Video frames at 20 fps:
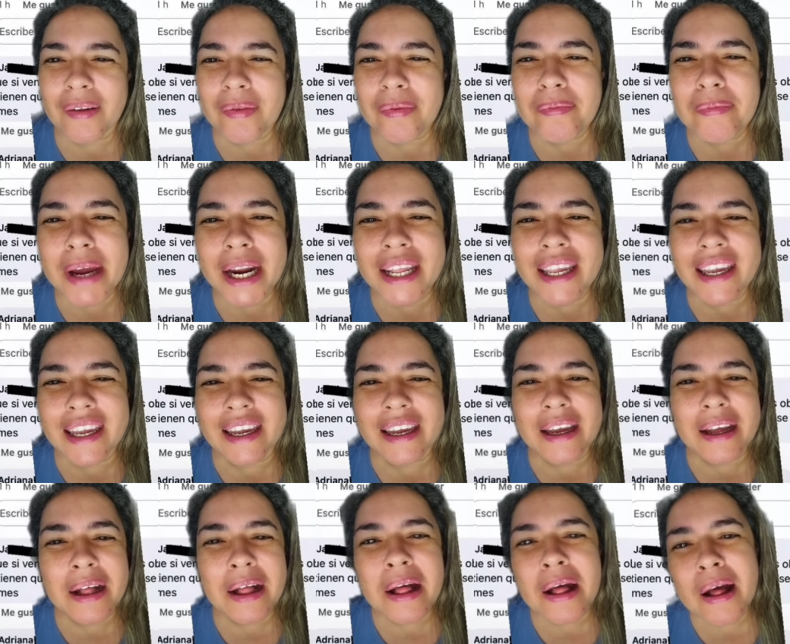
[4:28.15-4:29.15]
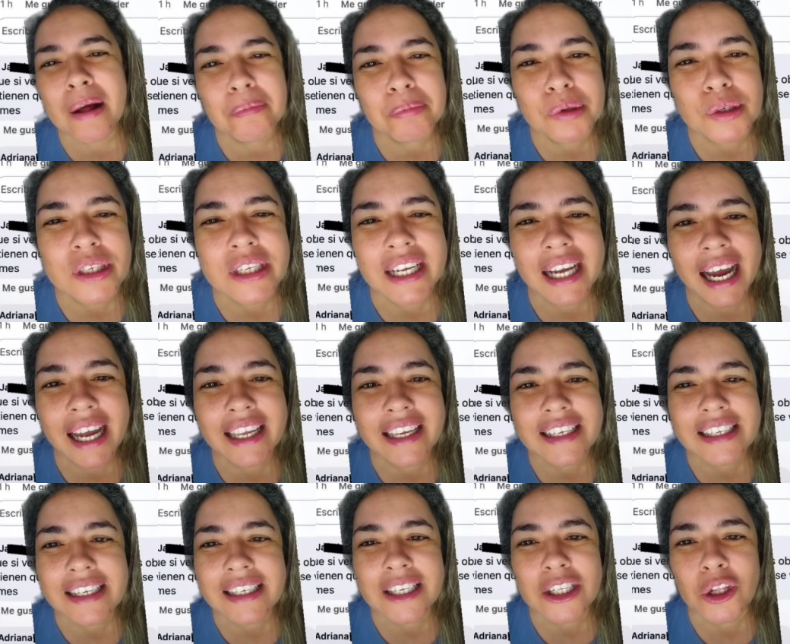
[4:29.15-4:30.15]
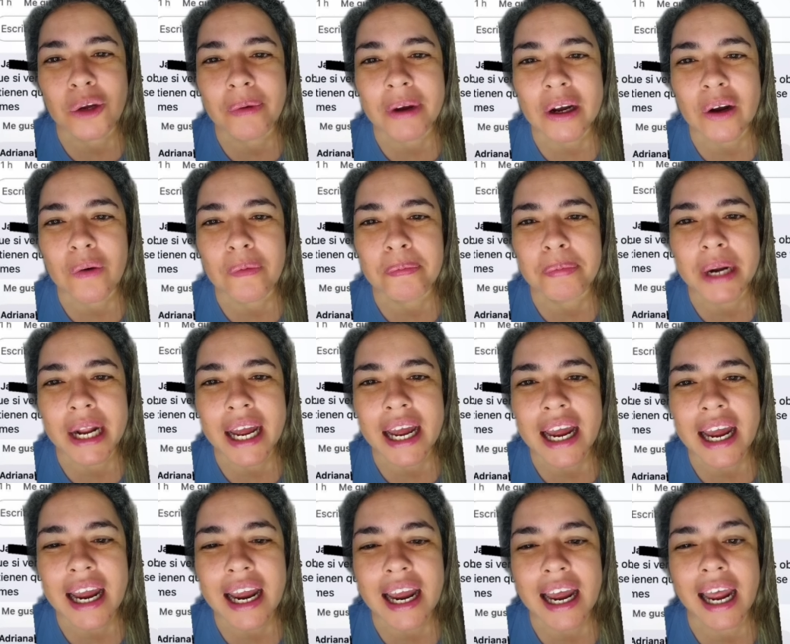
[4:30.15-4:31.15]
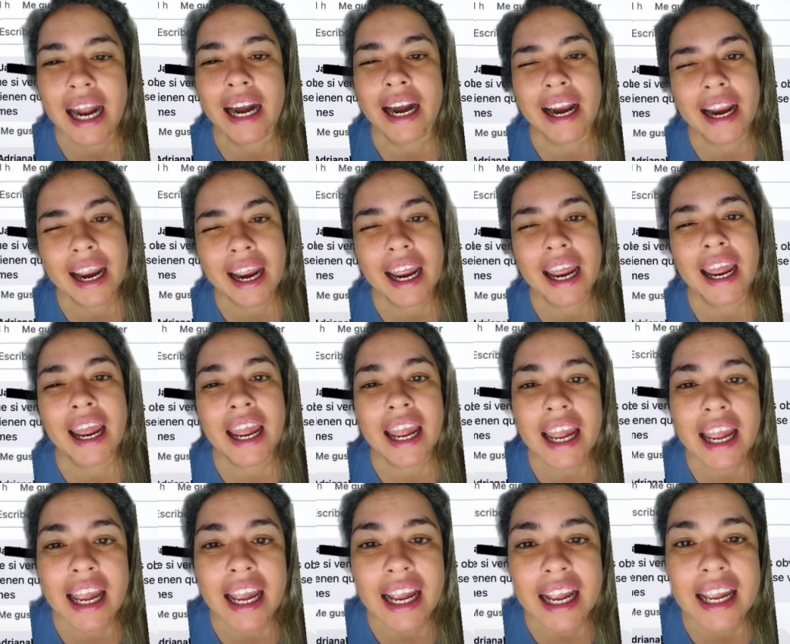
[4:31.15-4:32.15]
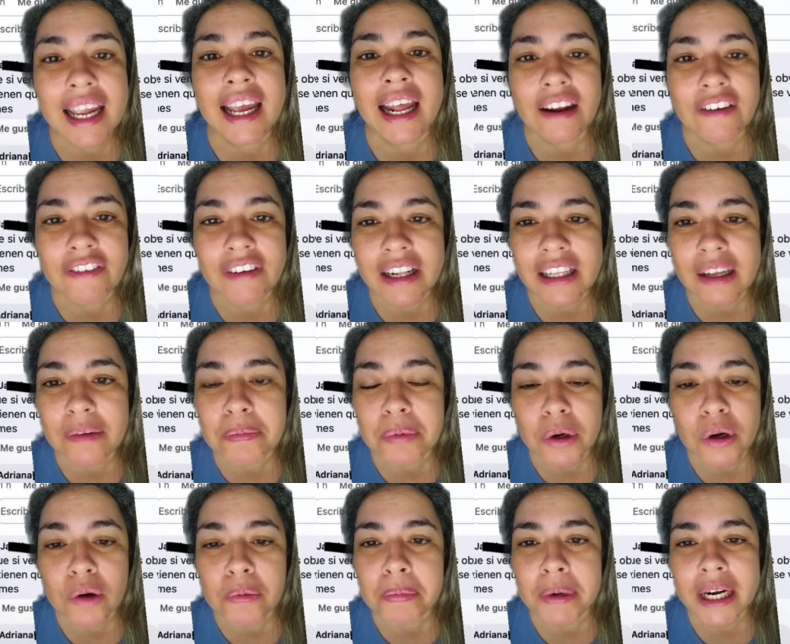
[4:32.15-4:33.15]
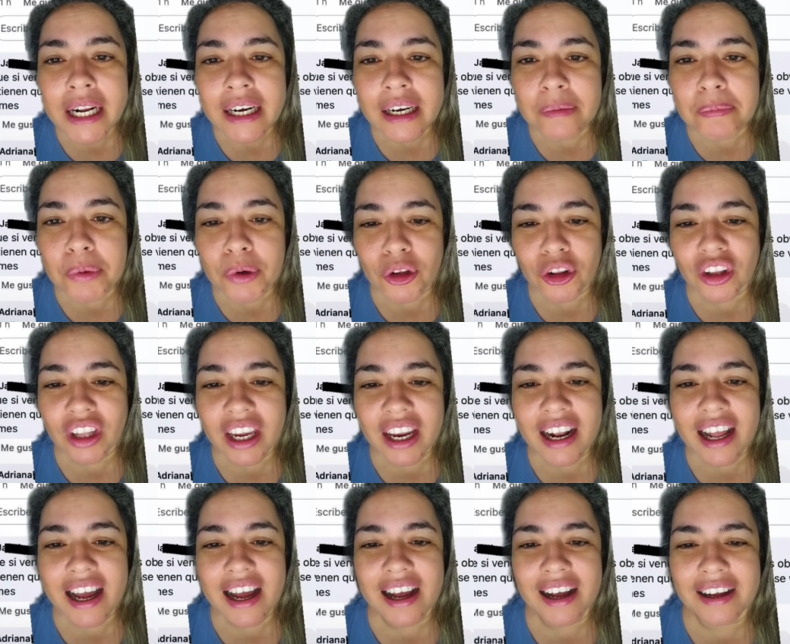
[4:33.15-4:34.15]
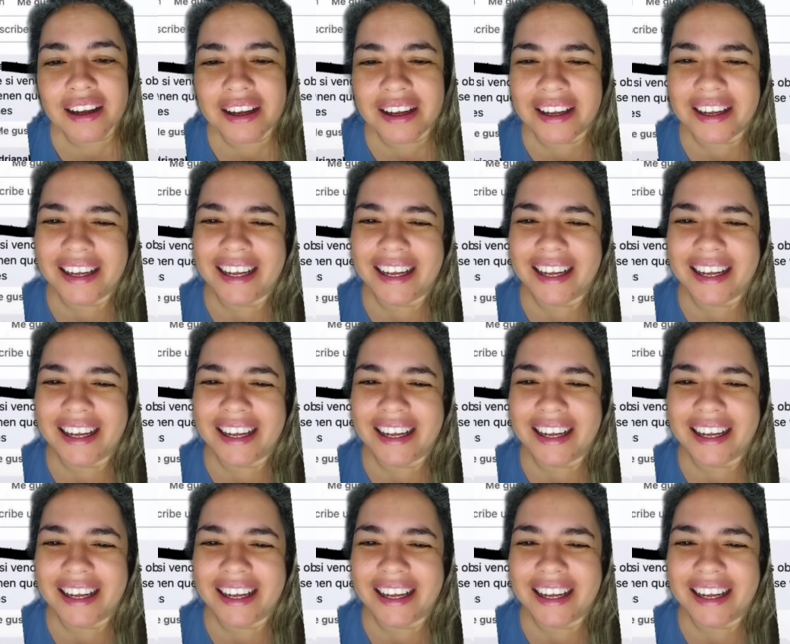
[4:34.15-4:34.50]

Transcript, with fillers: Mari, pues cállese si no va a comprar. Que le falta poco para reportera.